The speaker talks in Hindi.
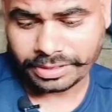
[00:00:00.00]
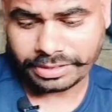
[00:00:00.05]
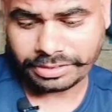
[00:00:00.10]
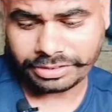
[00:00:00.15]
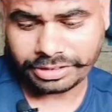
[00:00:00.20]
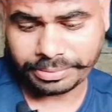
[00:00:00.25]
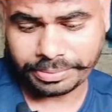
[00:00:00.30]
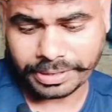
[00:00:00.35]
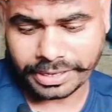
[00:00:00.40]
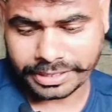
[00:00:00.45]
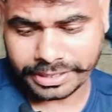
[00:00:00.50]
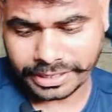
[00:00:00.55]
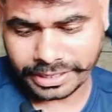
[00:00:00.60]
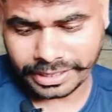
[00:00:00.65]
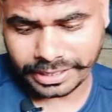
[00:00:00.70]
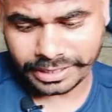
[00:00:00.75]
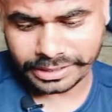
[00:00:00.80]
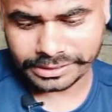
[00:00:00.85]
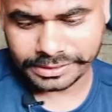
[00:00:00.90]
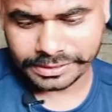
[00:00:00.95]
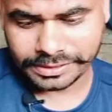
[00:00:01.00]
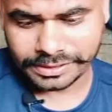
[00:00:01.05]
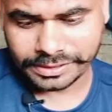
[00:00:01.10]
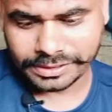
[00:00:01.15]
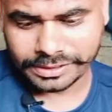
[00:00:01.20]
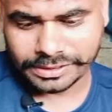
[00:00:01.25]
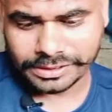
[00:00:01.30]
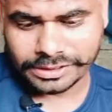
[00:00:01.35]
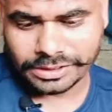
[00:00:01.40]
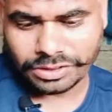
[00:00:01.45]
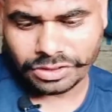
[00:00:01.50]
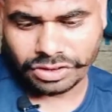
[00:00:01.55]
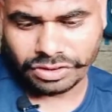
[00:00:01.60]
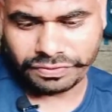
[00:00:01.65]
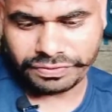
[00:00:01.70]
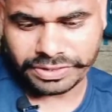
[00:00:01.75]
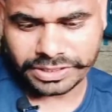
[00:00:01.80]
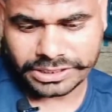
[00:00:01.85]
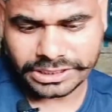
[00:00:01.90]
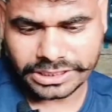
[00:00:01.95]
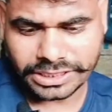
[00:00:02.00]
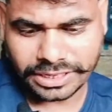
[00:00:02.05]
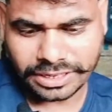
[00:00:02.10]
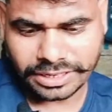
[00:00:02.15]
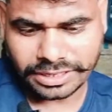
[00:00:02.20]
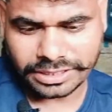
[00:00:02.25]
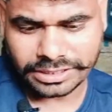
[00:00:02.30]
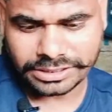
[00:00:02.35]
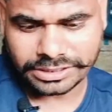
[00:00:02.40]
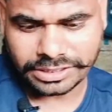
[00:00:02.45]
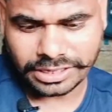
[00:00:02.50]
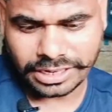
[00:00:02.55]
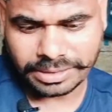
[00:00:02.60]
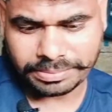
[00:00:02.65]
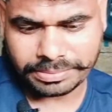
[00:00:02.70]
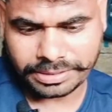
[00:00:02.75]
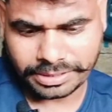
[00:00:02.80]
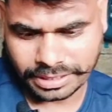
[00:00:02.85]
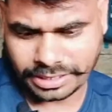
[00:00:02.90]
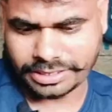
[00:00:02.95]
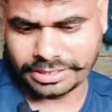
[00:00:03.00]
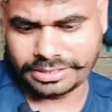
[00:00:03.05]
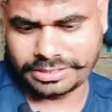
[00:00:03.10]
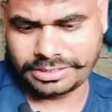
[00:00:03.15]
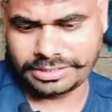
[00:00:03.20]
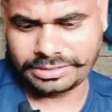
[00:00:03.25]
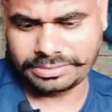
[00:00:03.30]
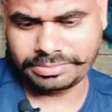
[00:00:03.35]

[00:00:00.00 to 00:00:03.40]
इसके बाद है ऑफिशियल इस्लाम खान